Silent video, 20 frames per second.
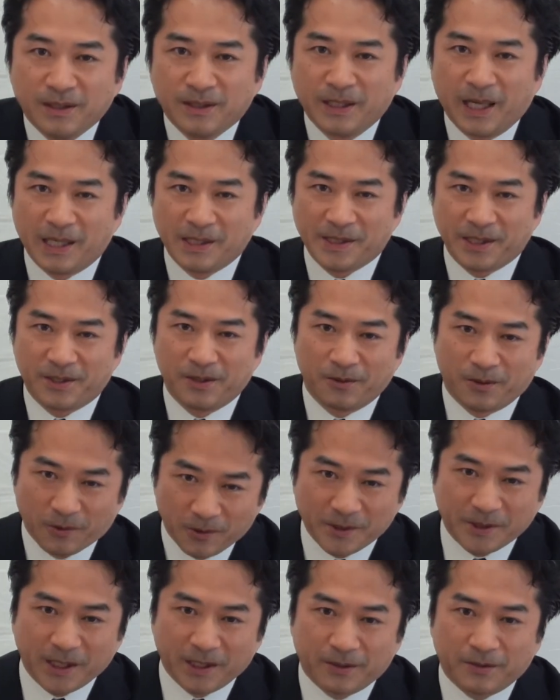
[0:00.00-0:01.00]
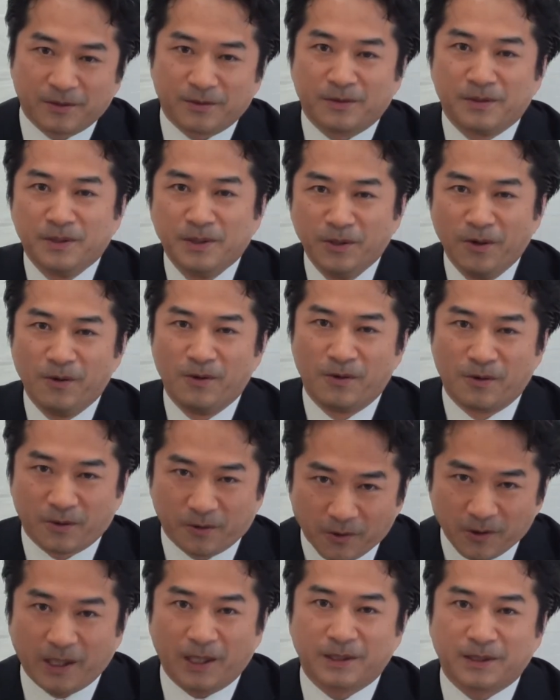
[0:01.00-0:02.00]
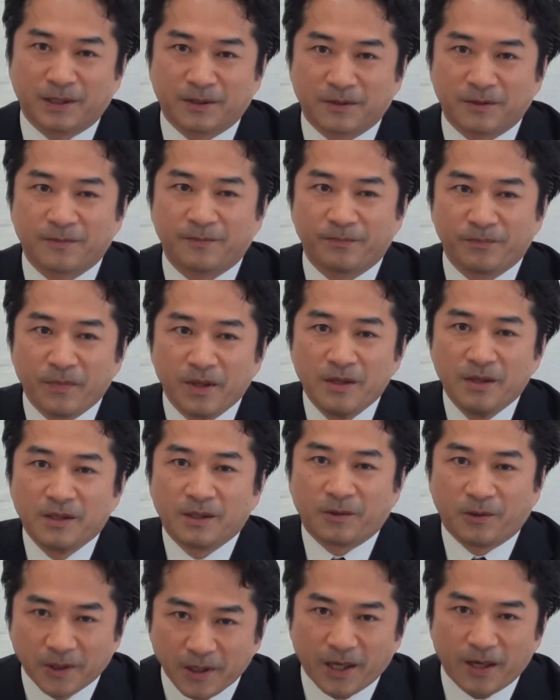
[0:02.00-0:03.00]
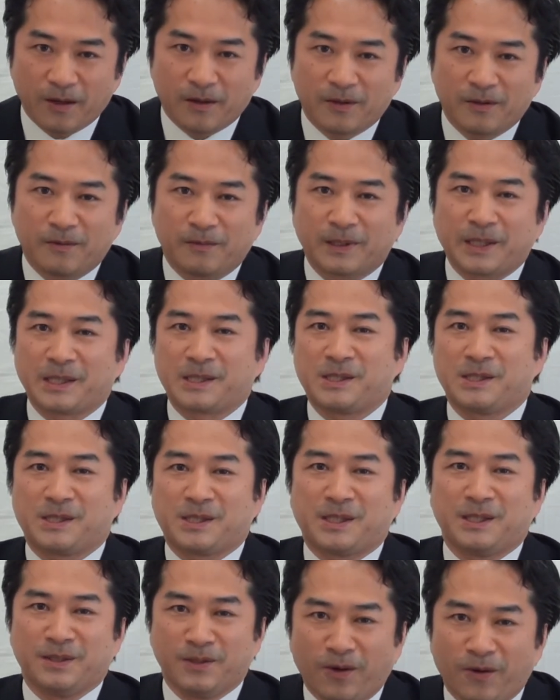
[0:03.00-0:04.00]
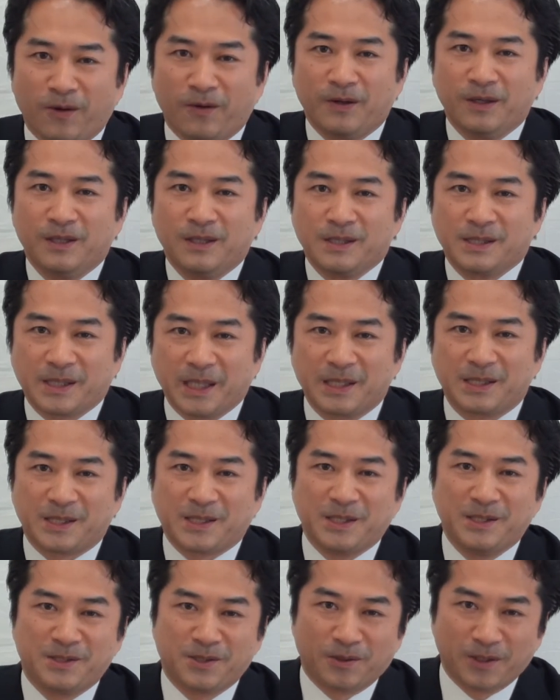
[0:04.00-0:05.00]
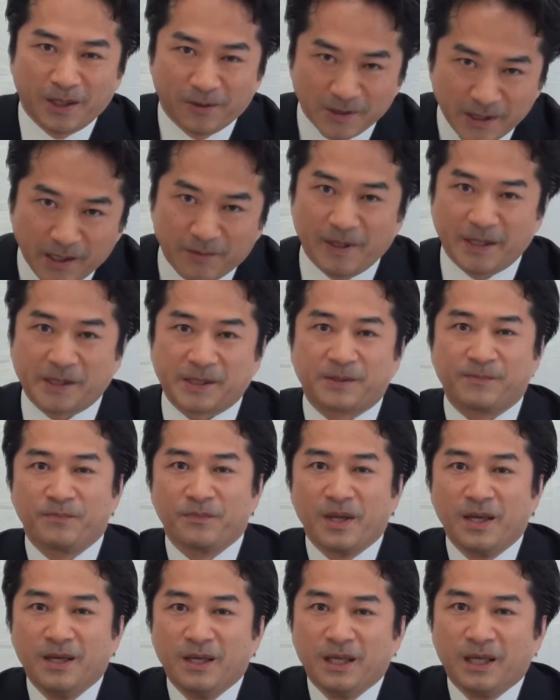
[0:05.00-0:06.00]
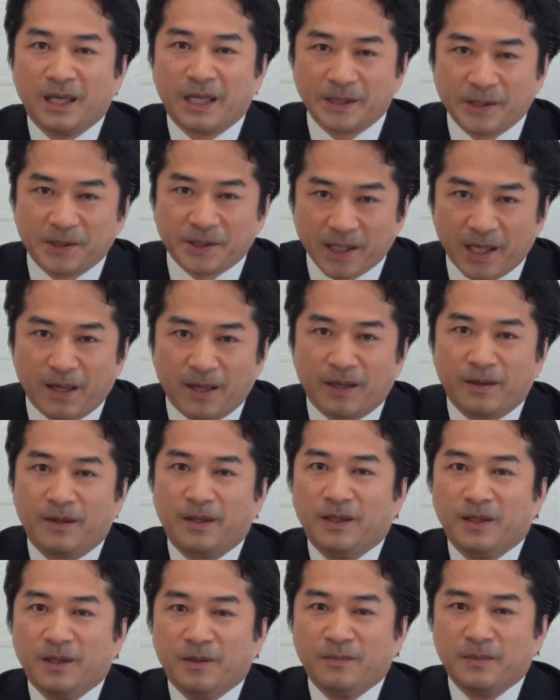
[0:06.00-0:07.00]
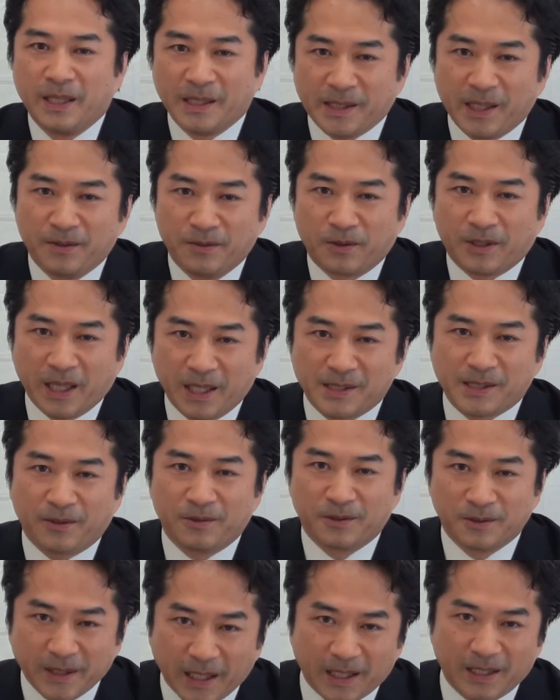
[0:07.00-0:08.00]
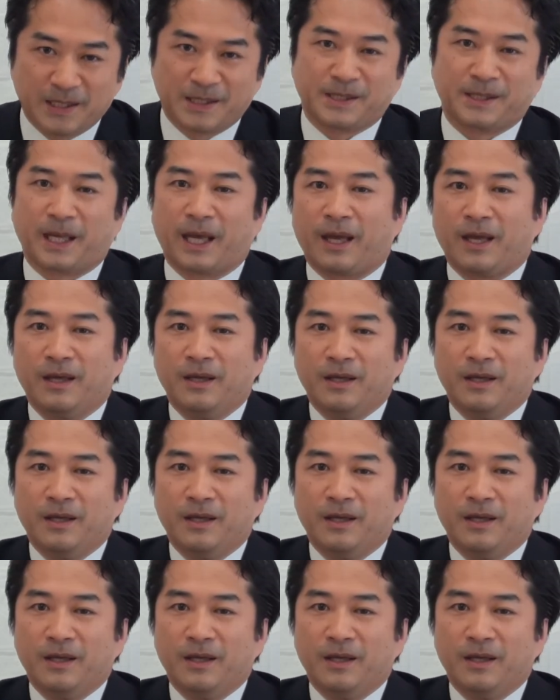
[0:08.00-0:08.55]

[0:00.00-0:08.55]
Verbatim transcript: 長崎をこうしていく日本をこう変えていくこれが私自身の政治信条でございますえそして皆さんの経済を豊かにして